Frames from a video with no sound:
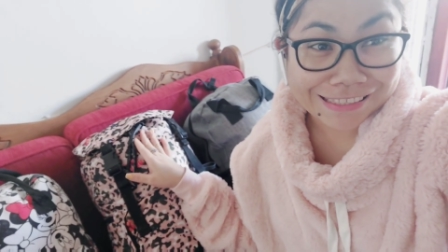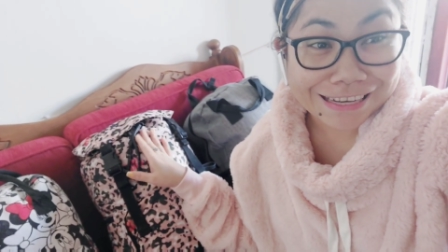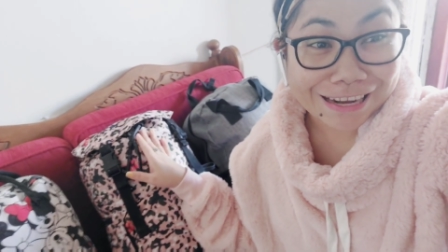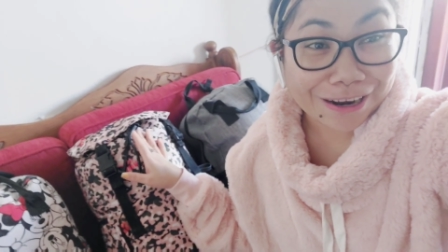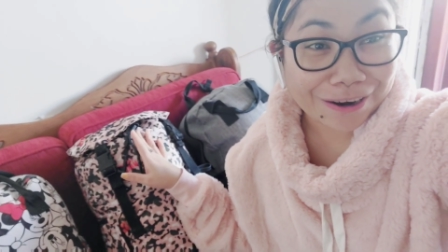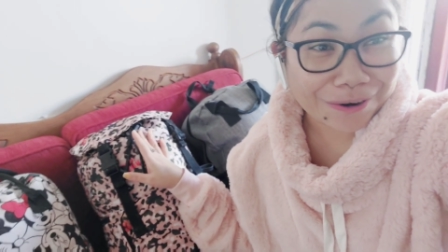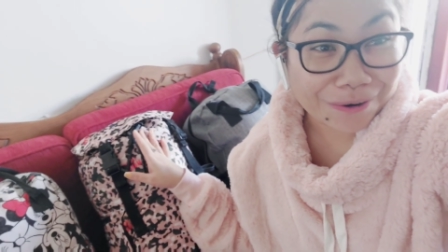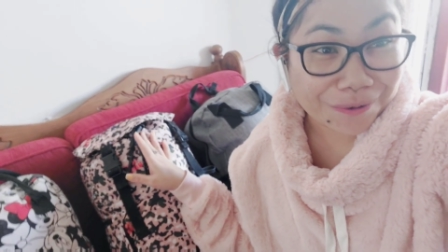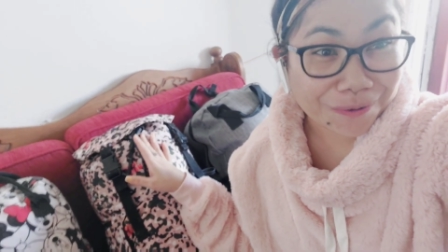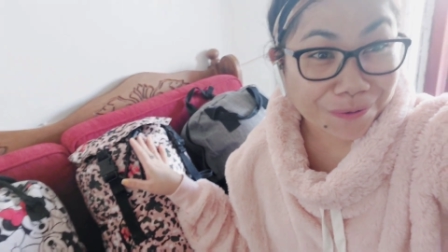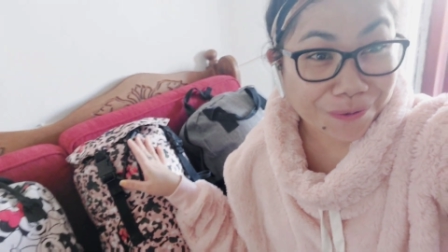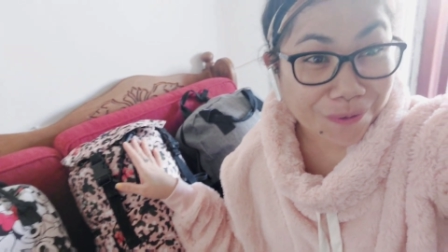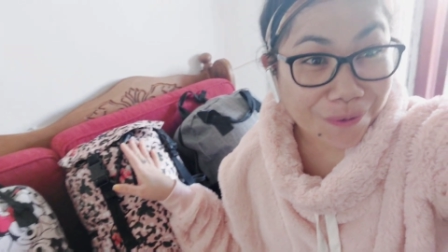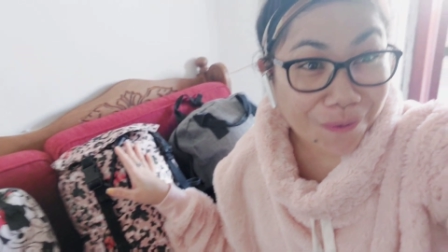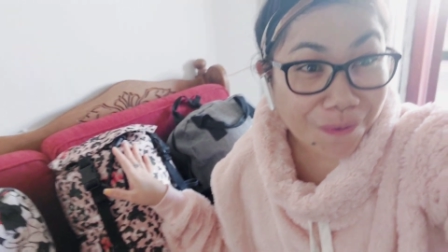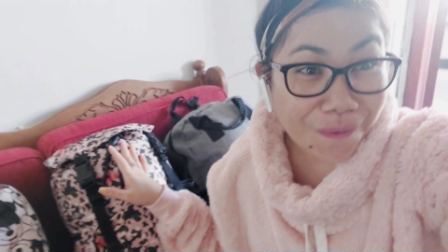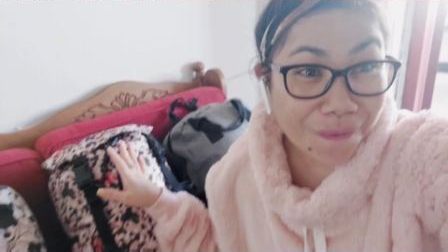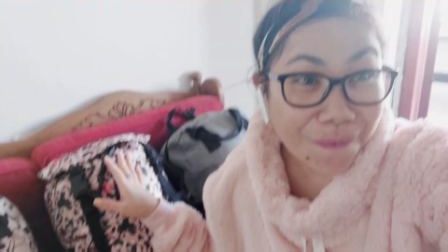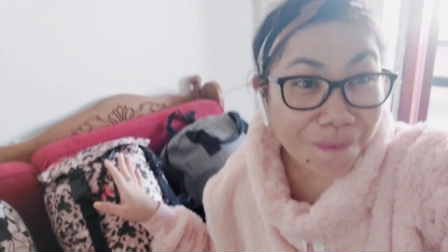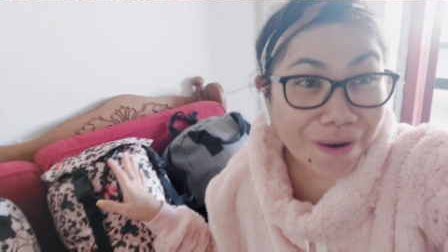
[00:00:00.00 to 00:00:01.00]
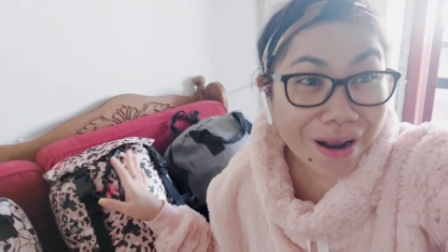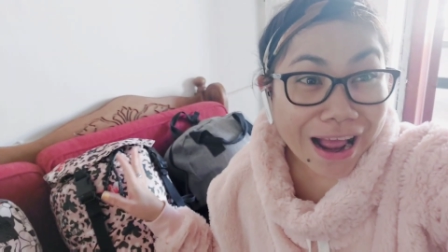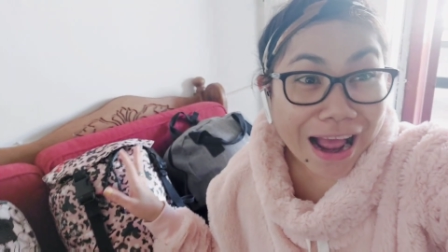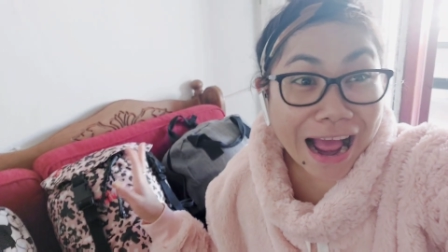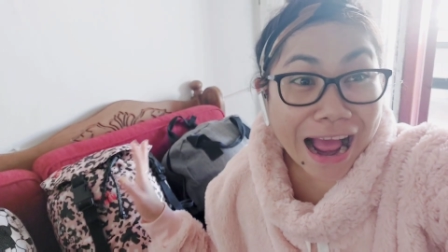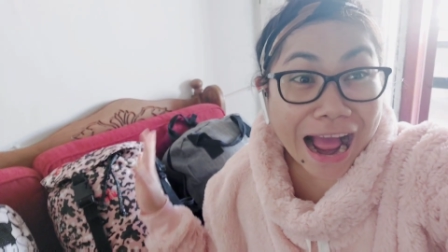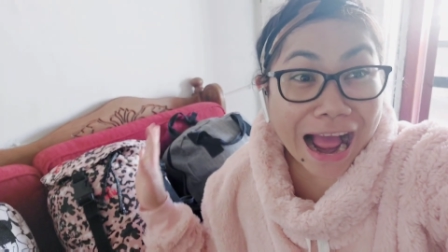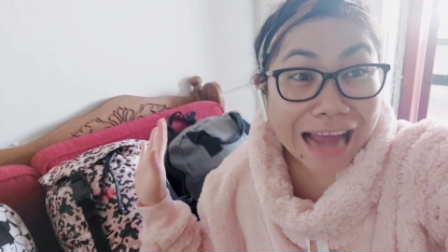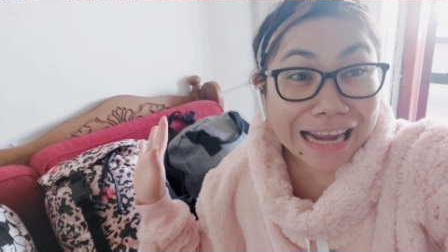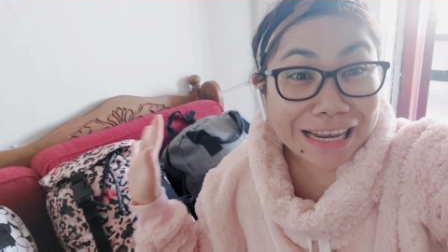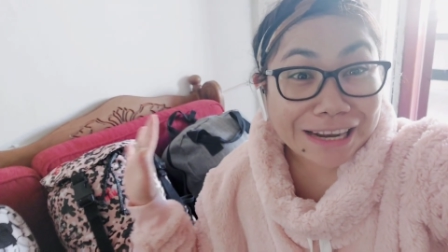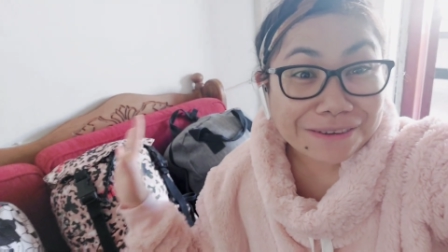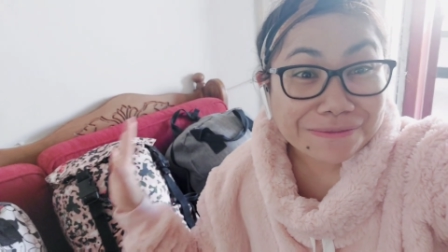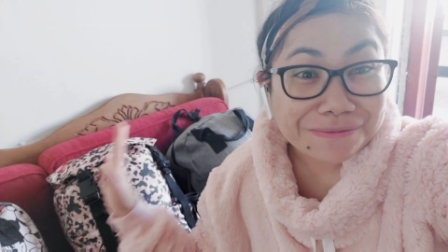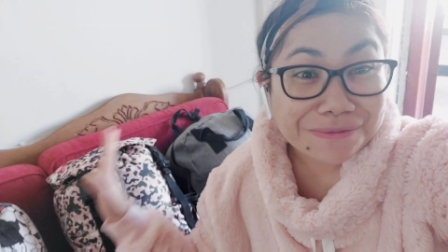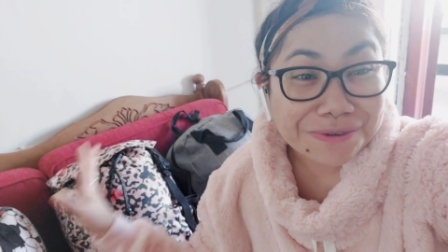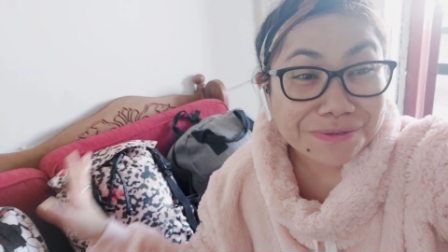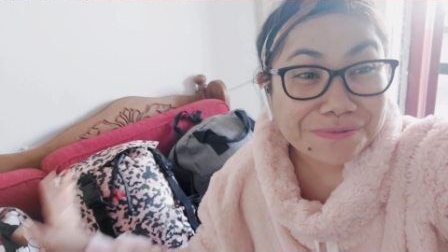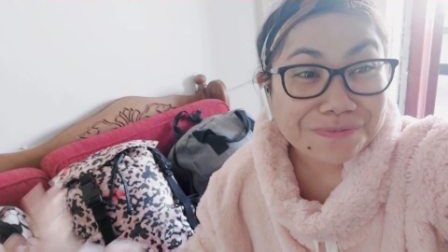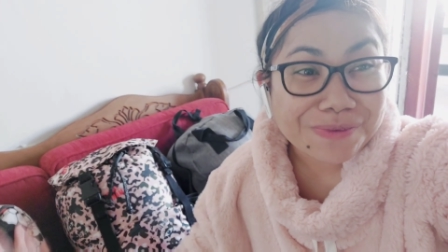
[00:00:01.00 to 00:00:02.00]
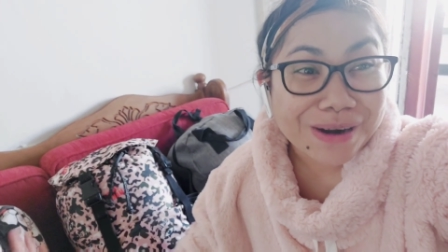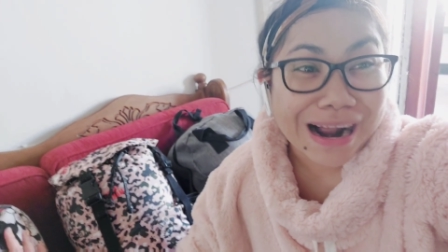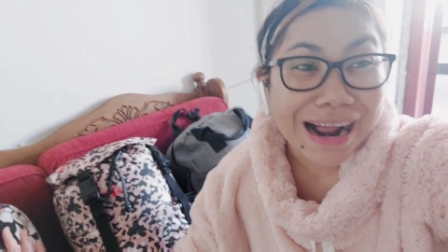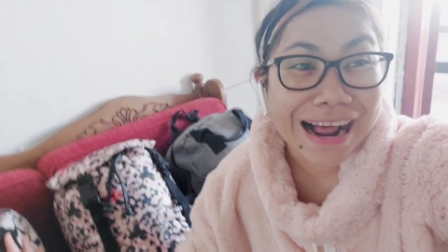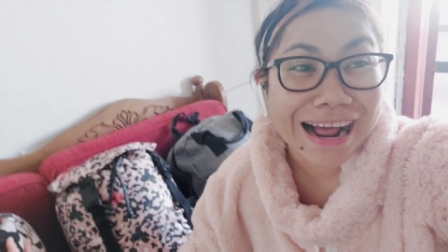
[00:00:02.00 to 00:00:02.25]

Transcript: Naku Naku, alam mo ba?